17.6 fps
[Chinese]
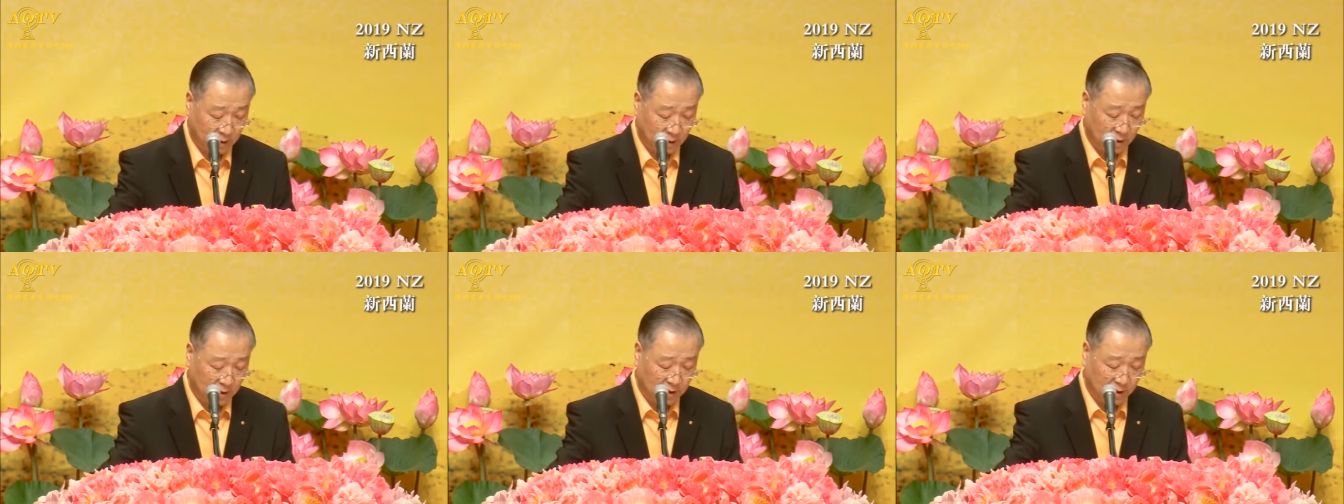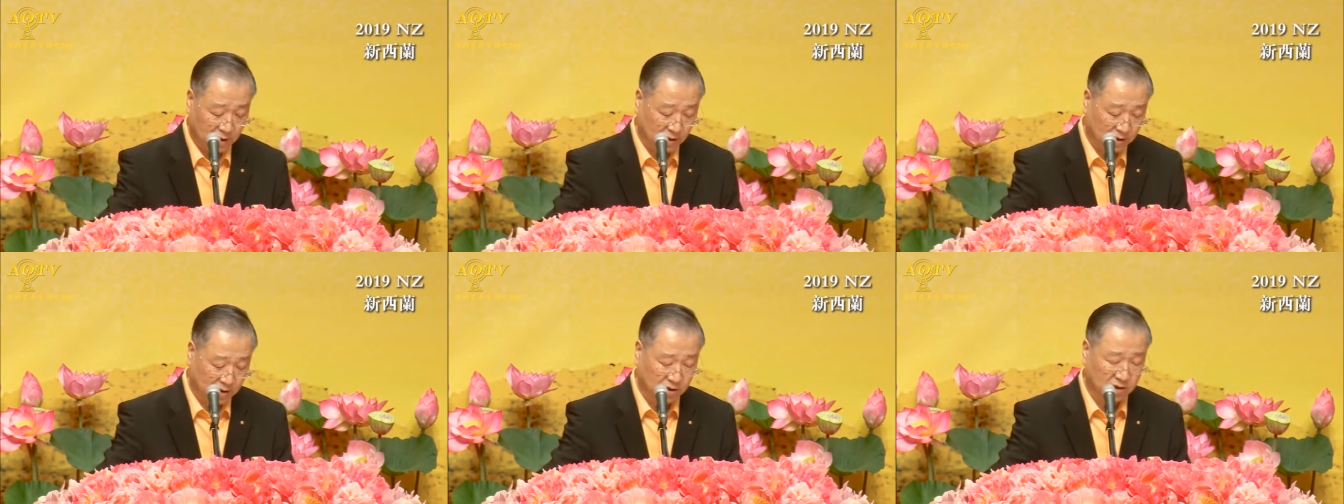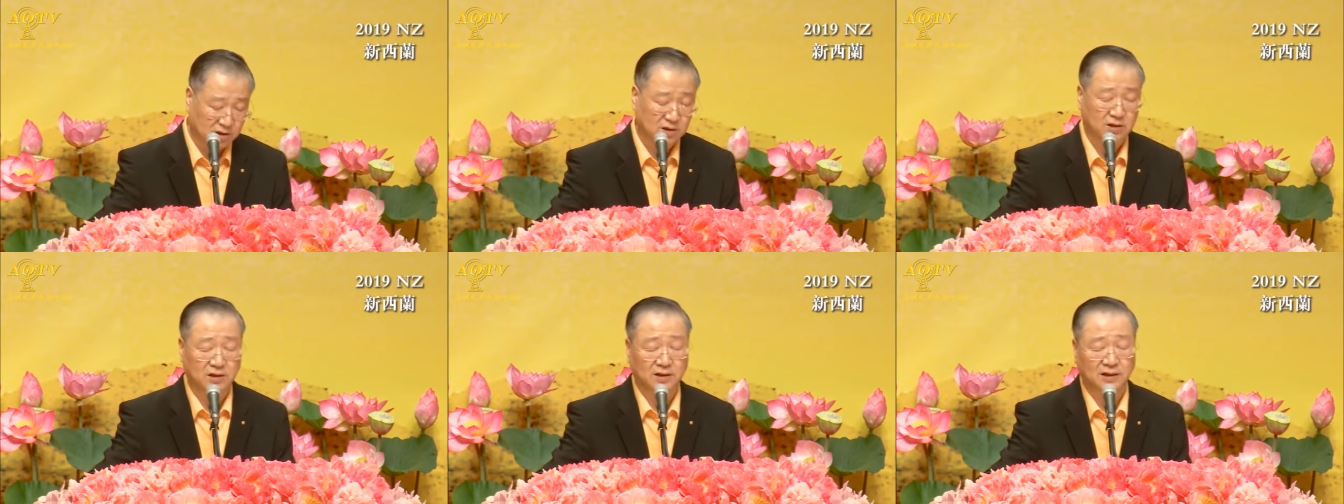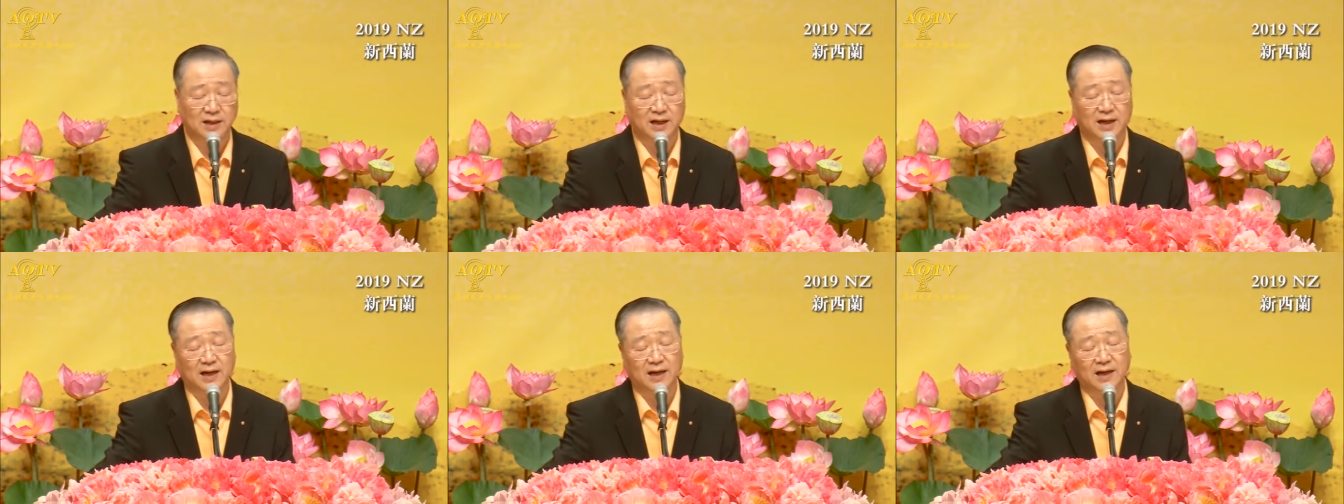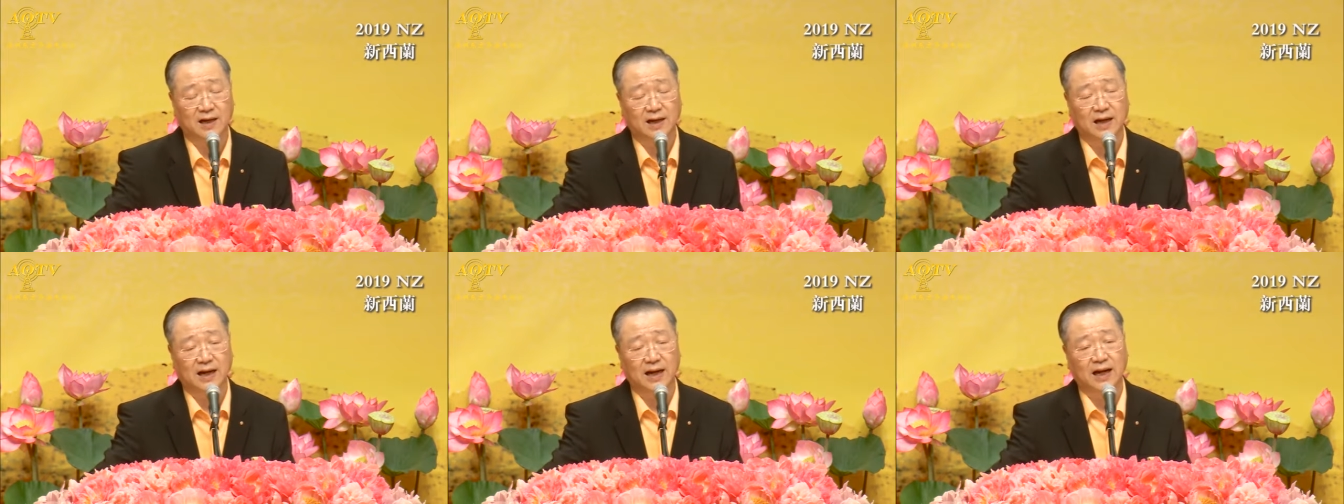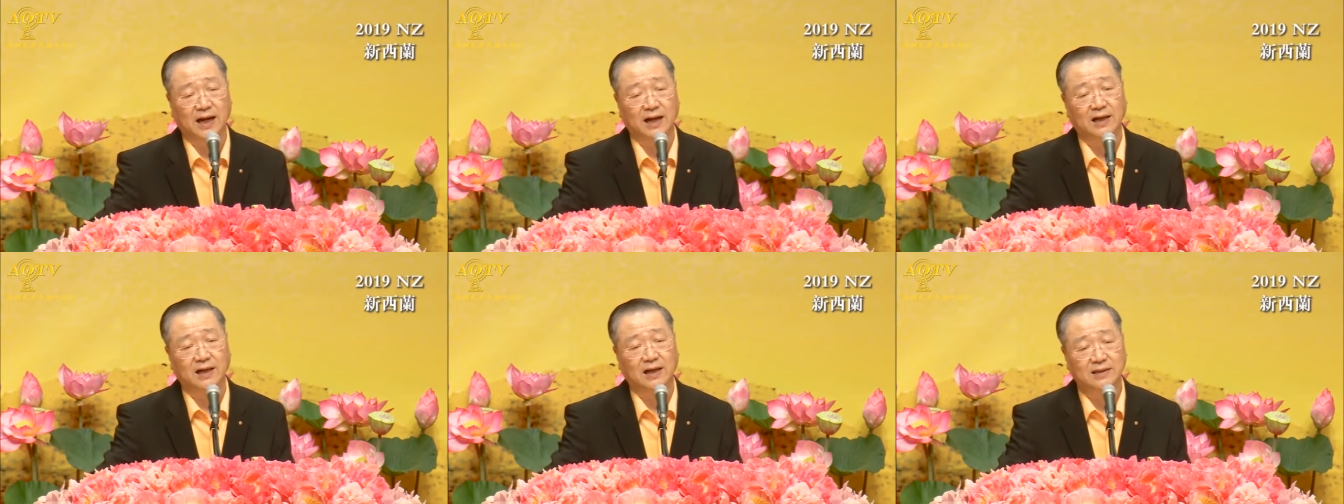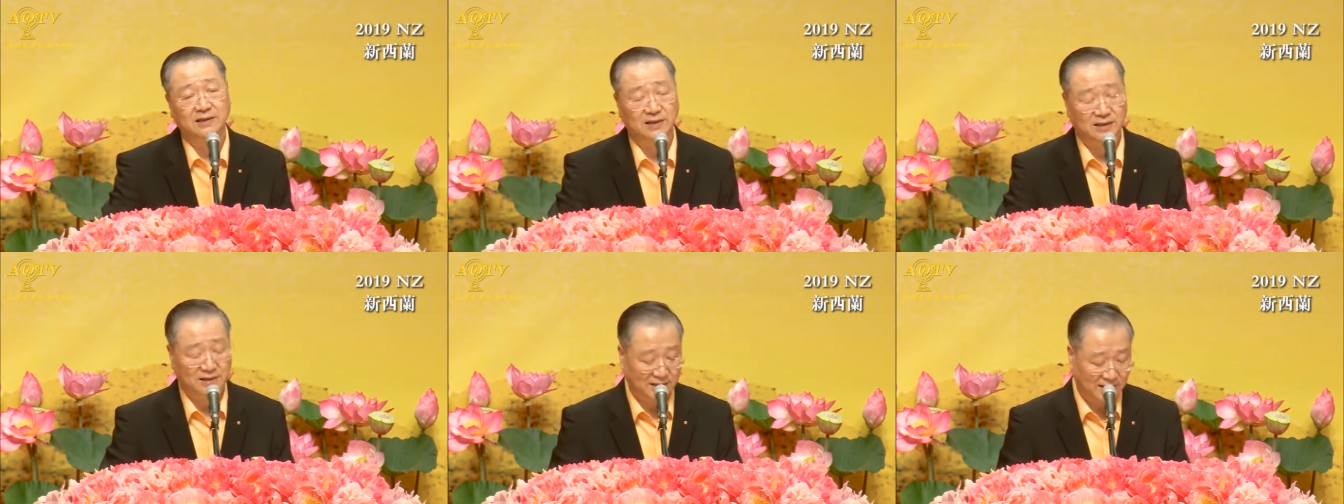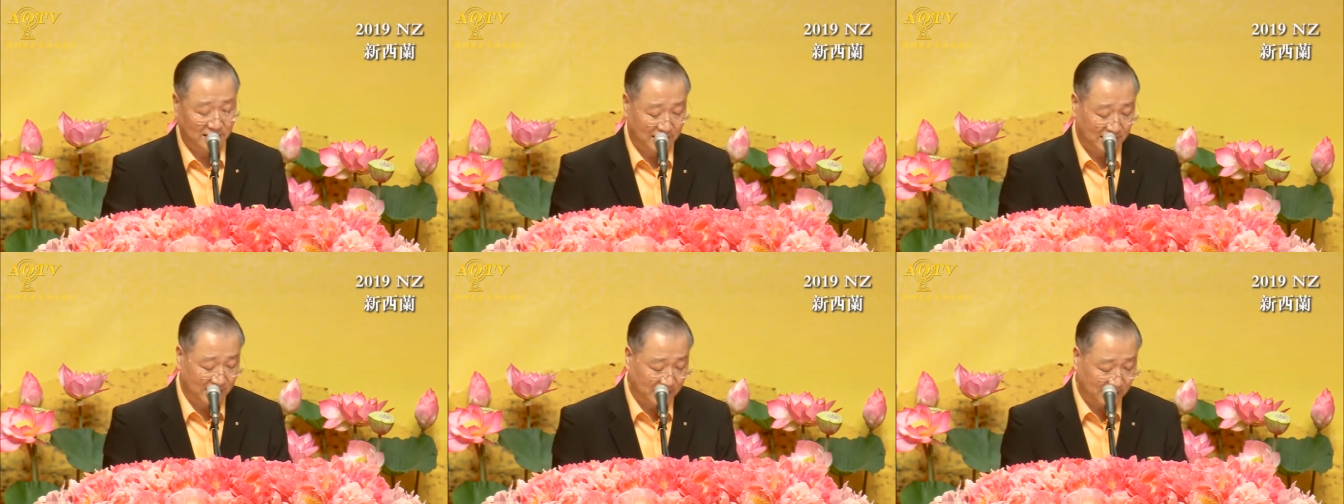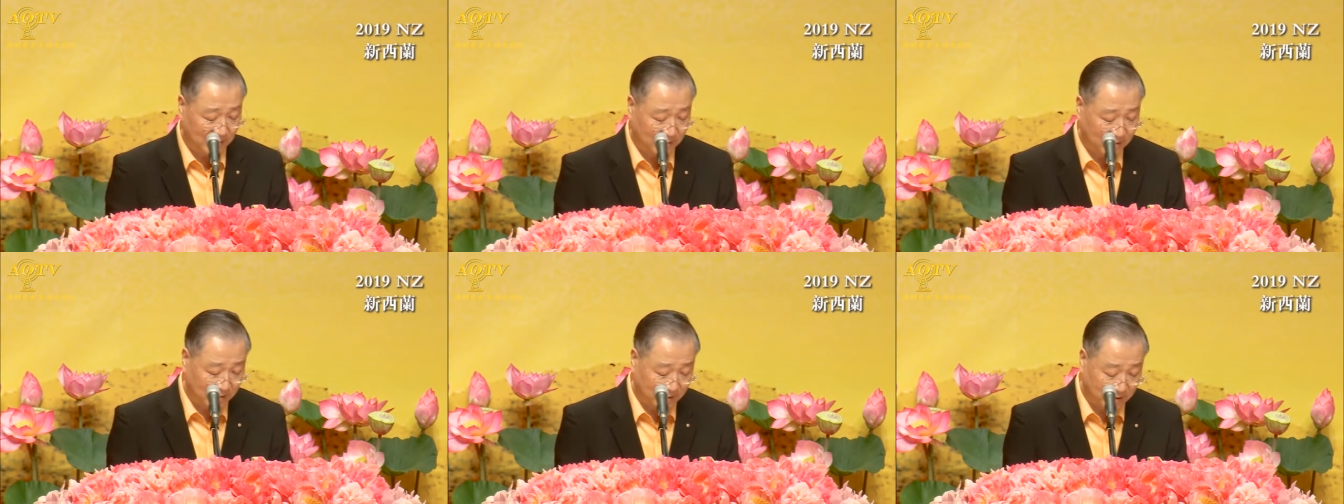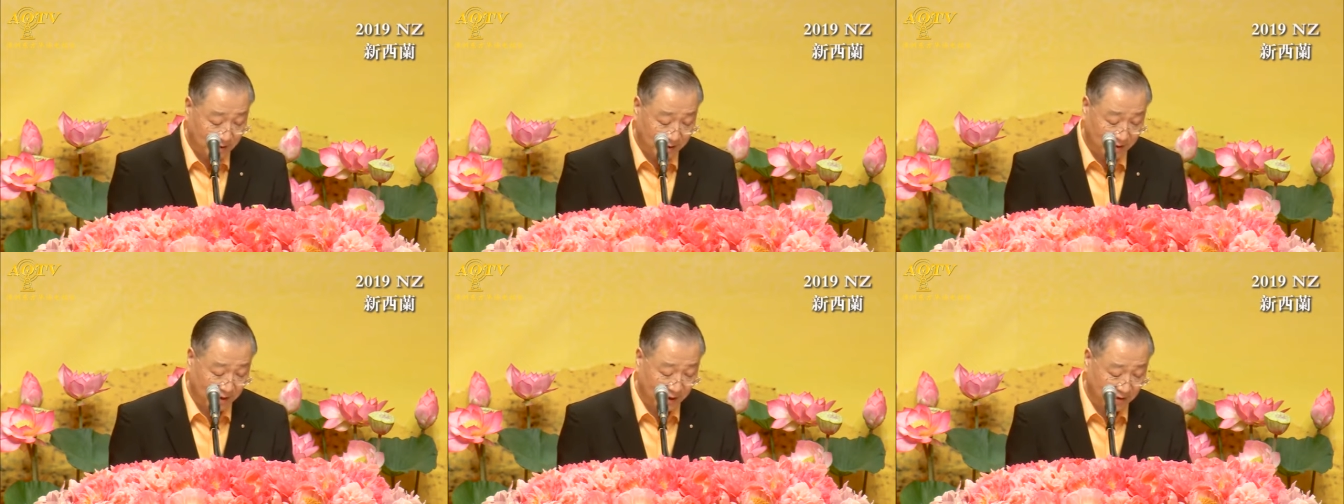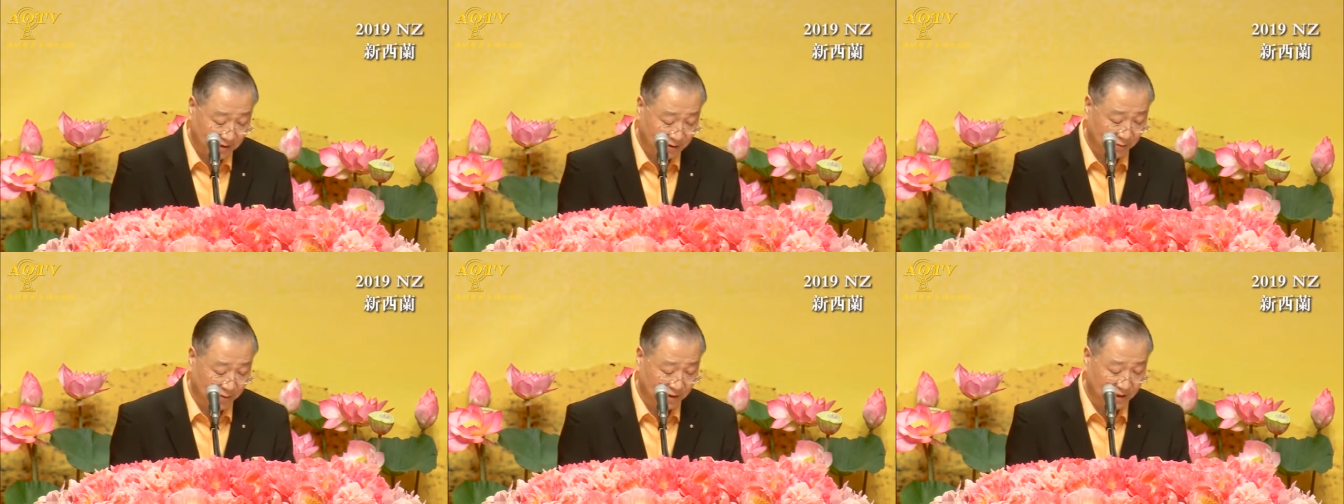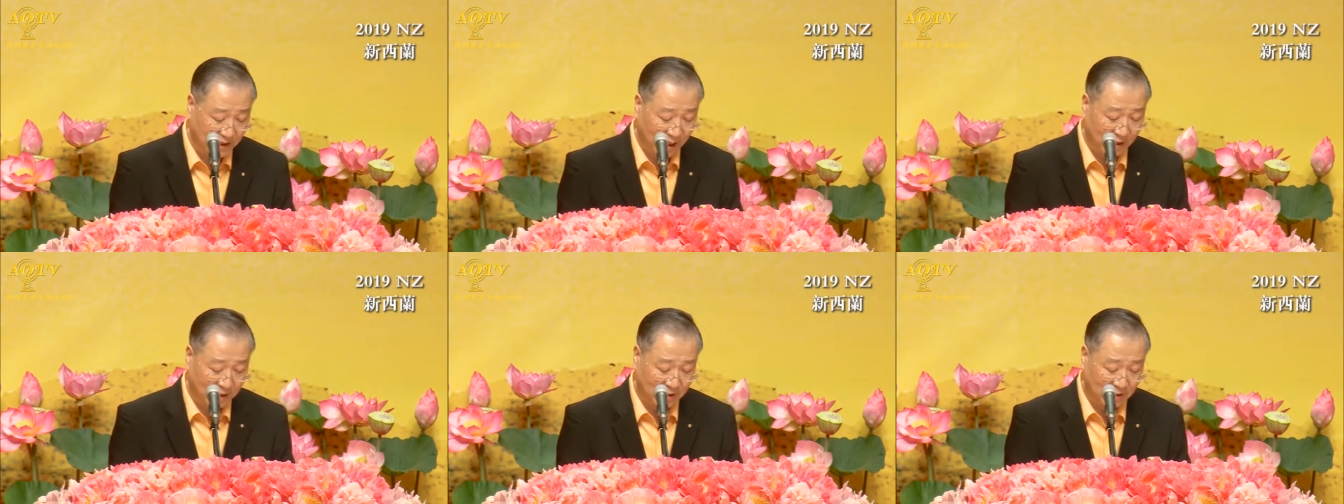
这个智者呢，啊，这个跟他这么讲，